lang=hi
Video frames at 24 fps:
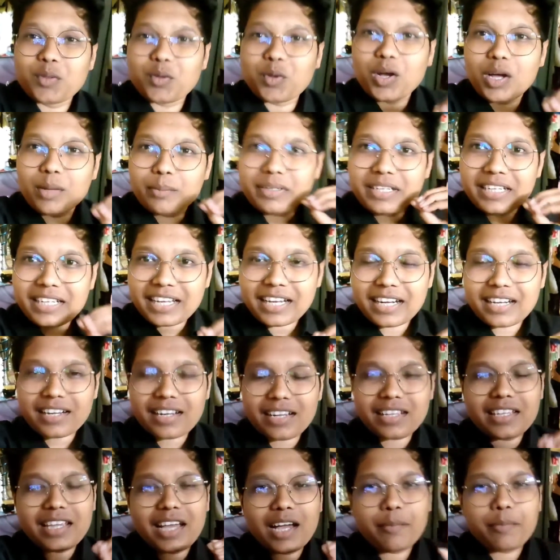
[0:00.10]
तो अभी निकल
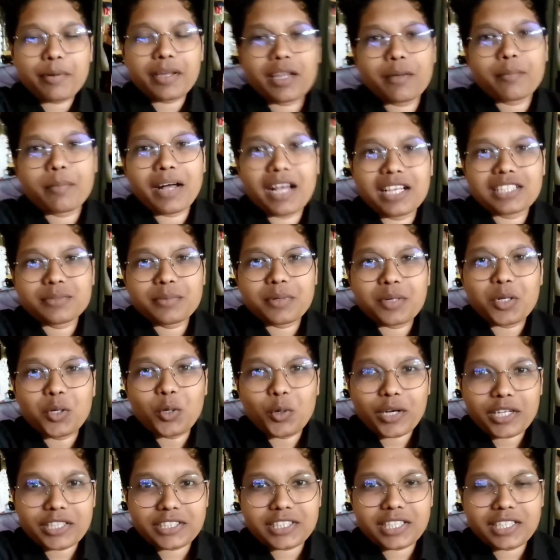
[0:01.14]
रहे हैं यहाँ पर एक पास में
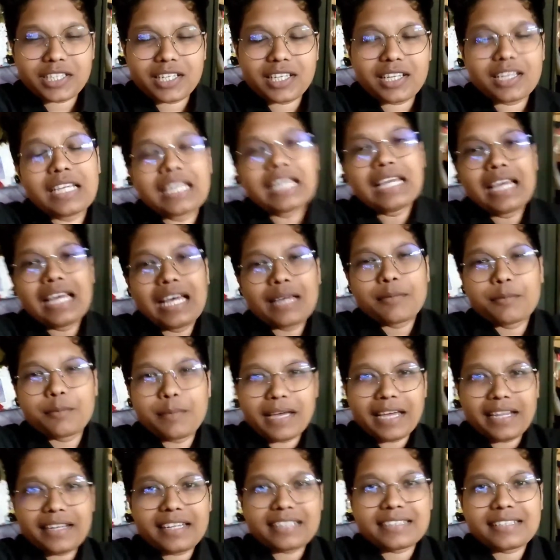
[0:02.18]
लोकेशन है
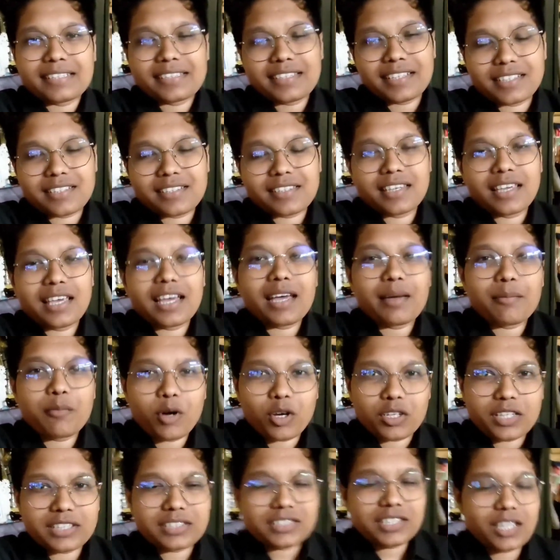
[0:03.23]
बहन ने सजेस्ट किया है
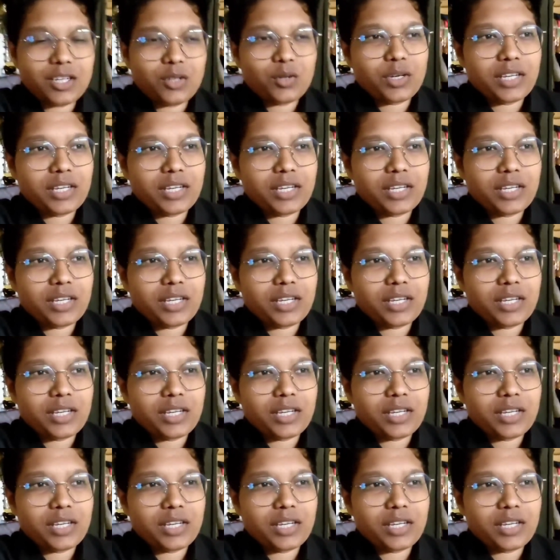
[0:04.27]
बहुत अच्छा